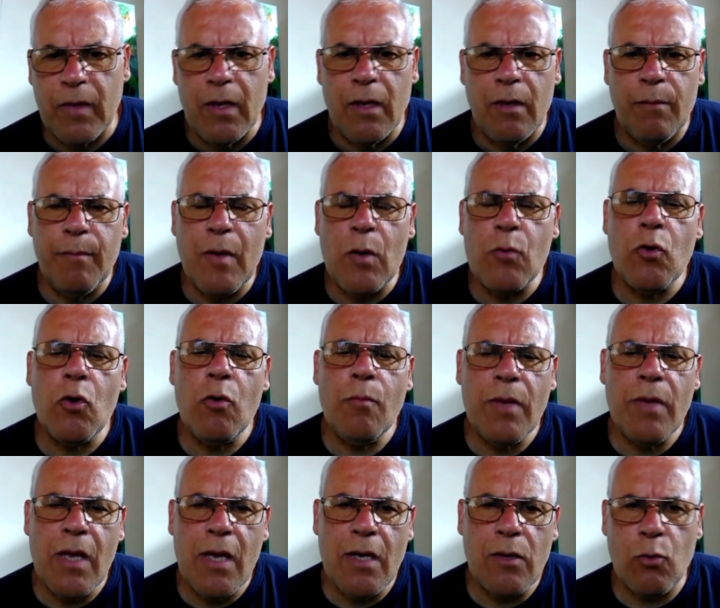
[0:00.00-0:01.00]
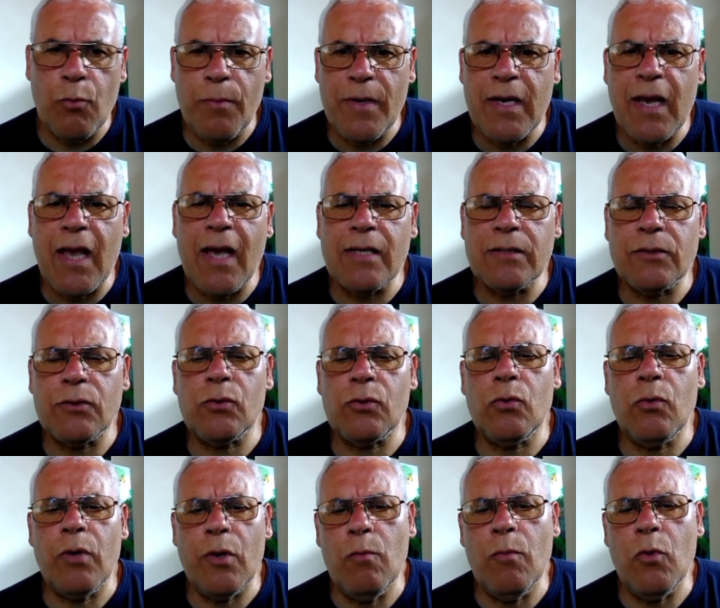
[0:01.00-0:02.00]
Meu nome é Rubén Castro,
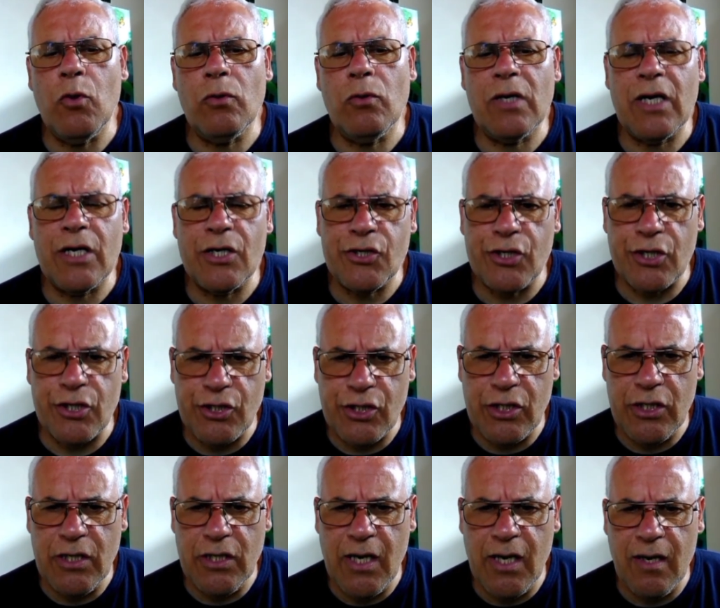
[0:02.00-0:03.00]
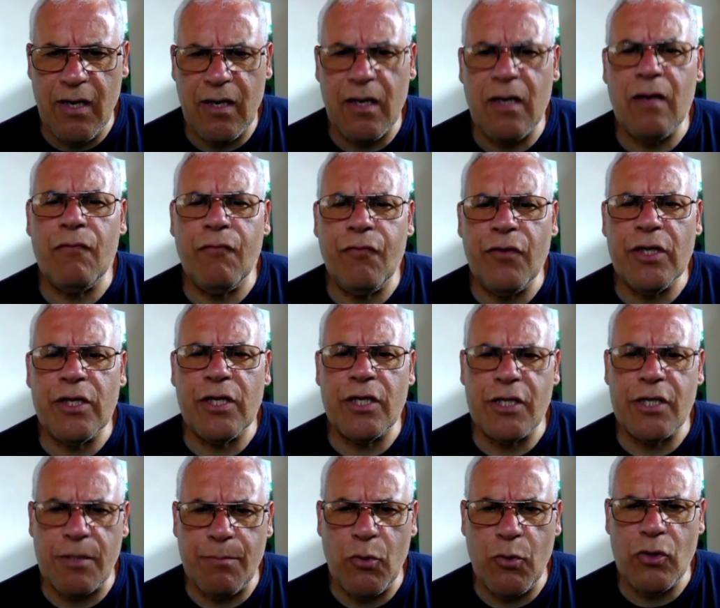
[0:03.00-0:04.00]
eu moro na Argentina e fui
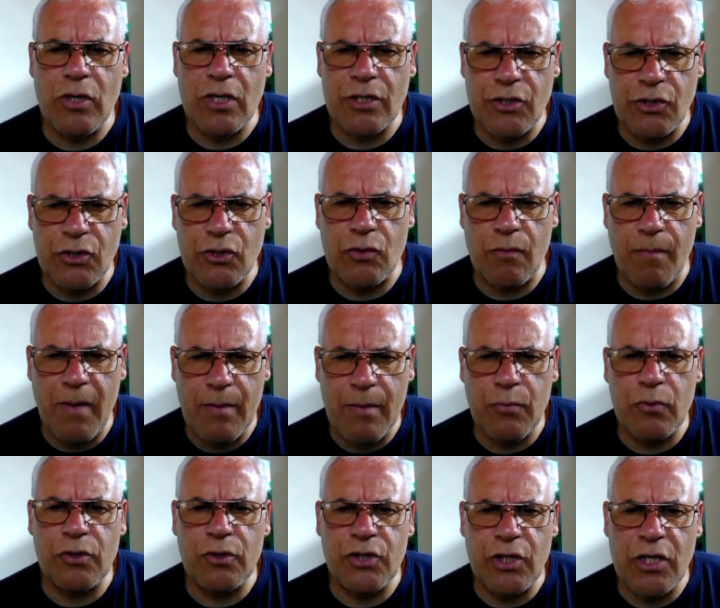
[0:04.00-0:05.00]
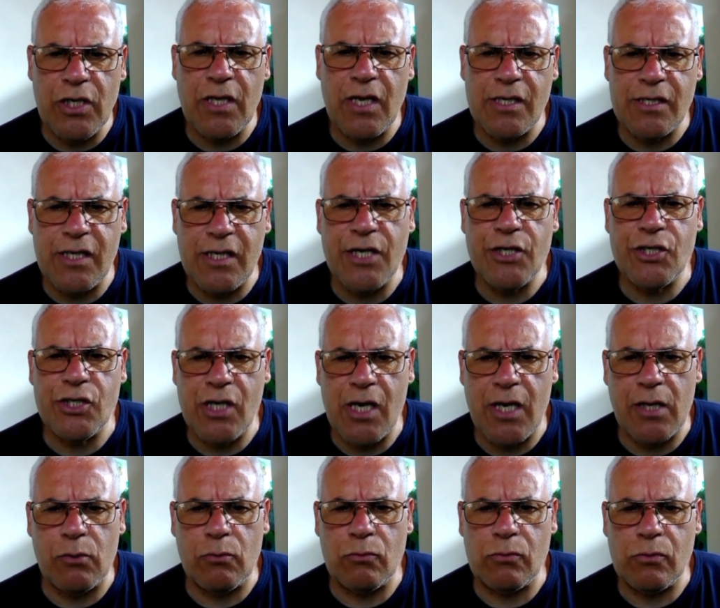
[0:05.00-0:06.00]
testemunha de Jeová por 37
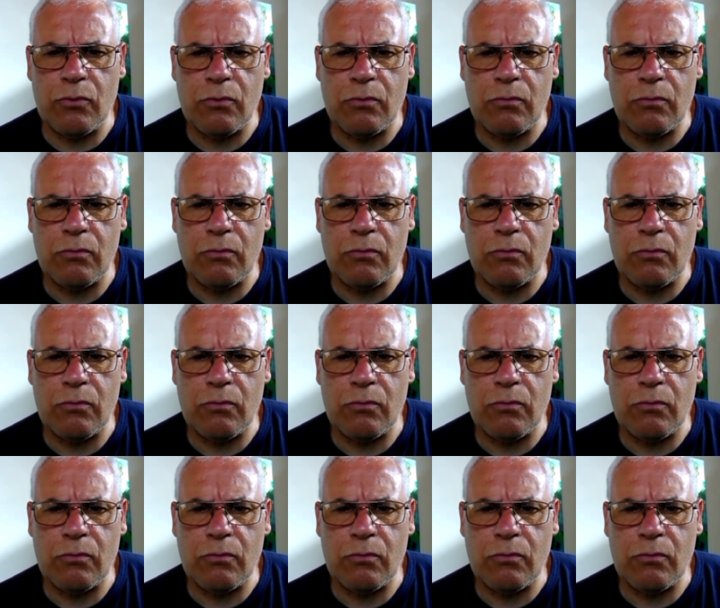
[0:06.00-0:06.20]
anos.